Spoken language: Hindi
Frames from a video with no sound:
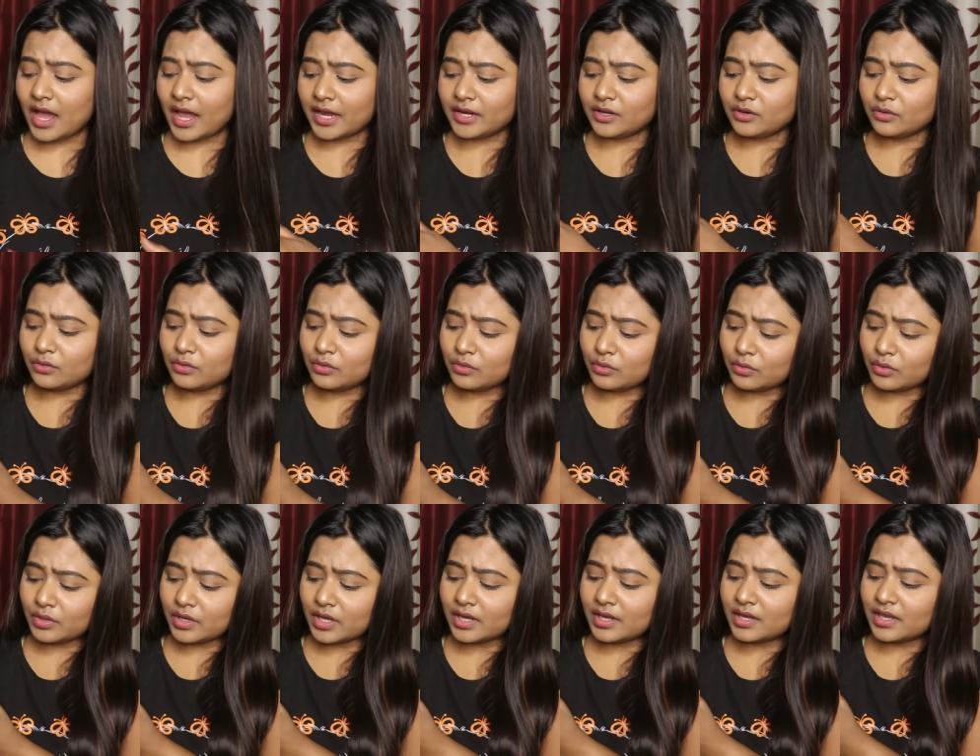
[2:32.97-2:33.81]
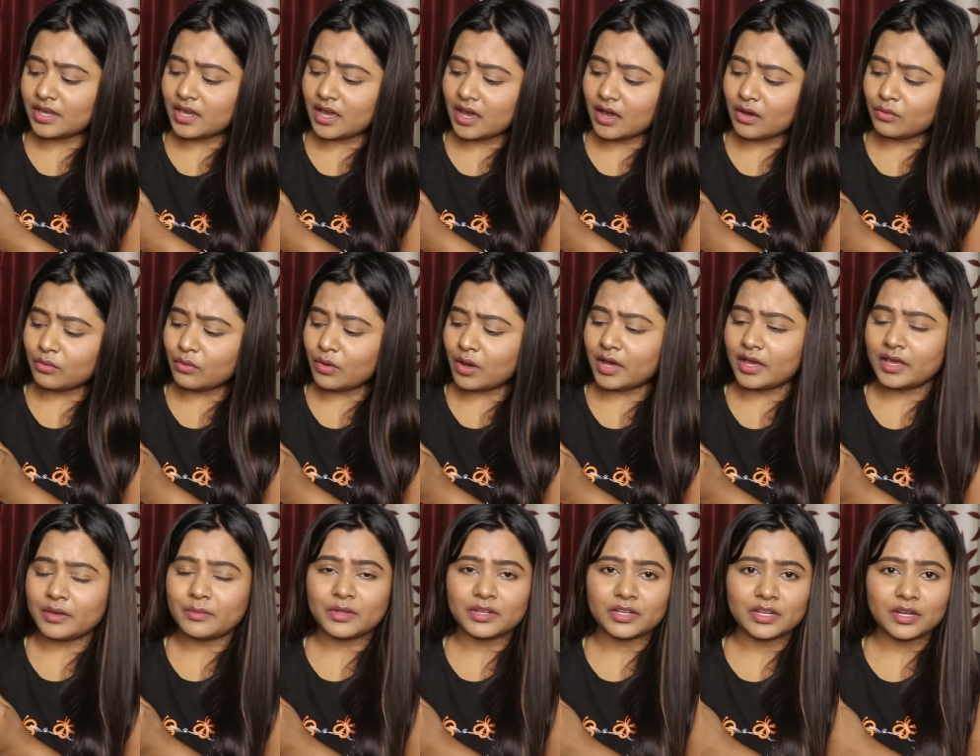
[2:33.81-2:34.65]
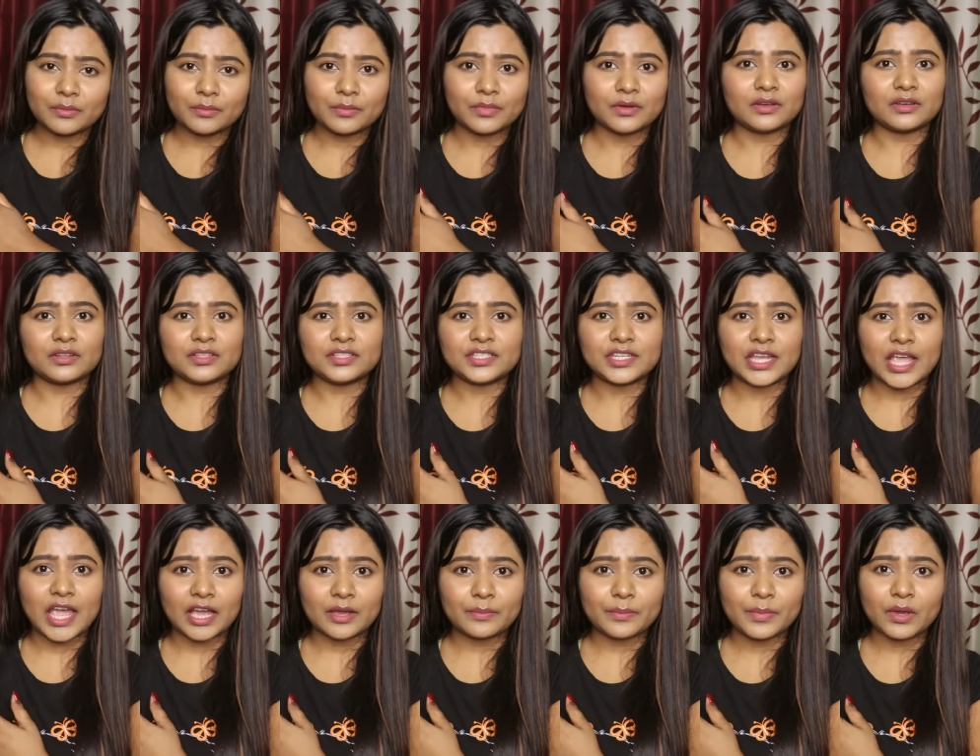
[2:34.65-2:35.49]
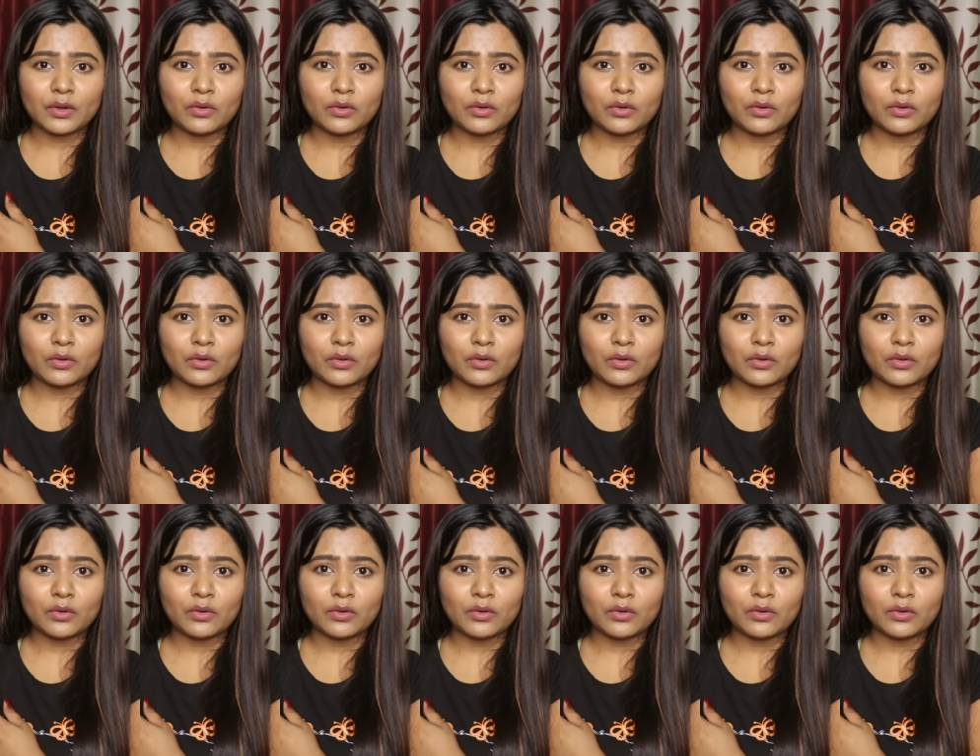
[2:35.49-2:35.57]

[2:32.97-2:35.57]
आई डोंट नो कि क्या हुआ है मतलब जैक uh,